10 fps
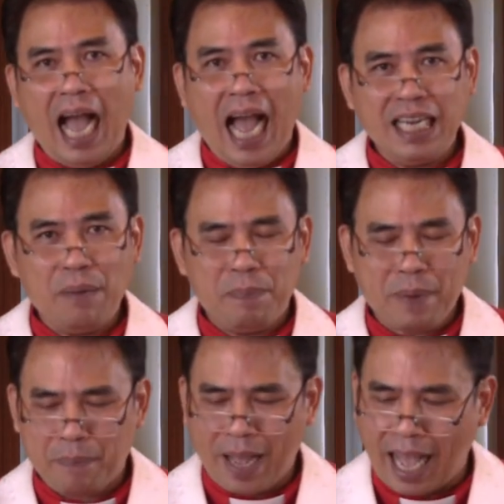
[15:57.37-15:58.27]
ada
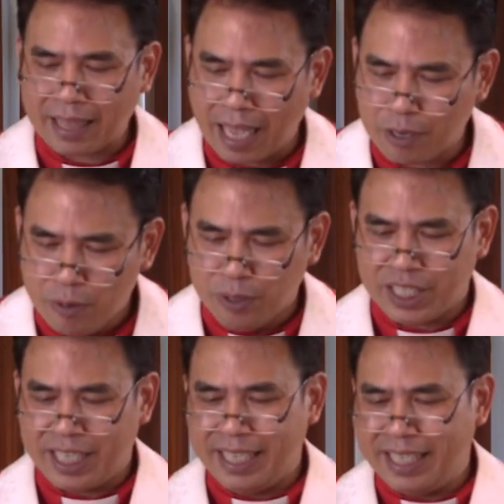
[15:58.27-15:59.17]
beberapa kata
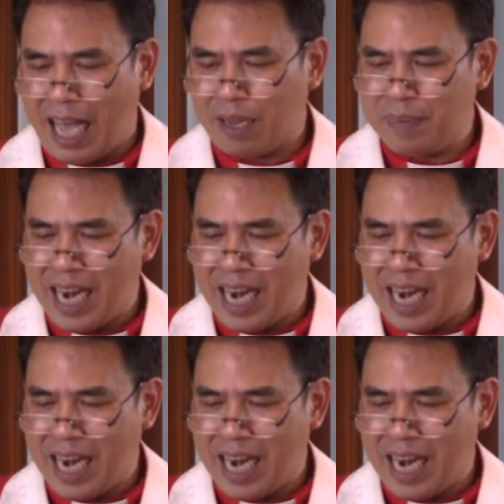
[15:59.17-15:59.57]
kunci yang